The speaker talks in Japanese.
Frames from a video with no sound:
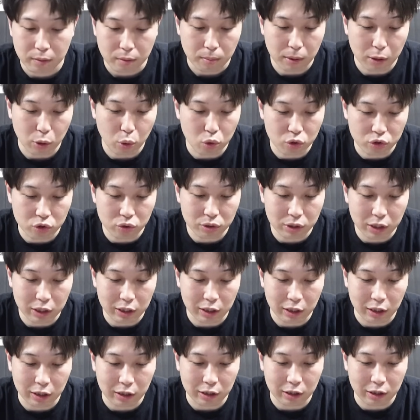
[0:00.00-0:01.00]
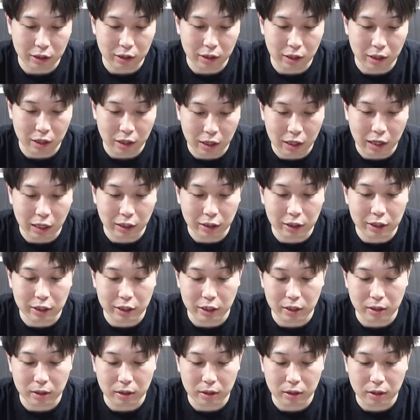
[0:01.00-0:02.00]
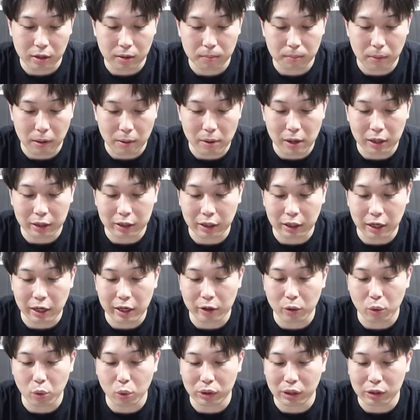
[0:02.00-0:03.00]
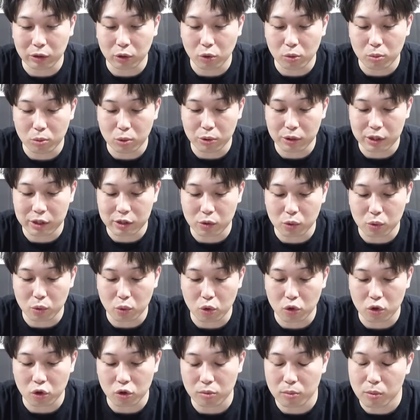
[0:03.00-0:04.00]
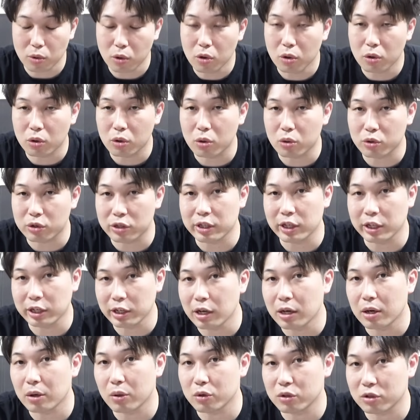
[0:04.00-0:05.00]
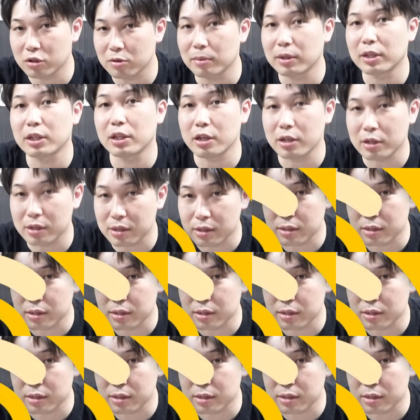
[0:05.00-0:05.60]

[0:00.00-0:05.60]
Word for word: まあ、工場の中だったらかなりパワー高い方だと思うので、孫悟空も個人的にはおすすめです。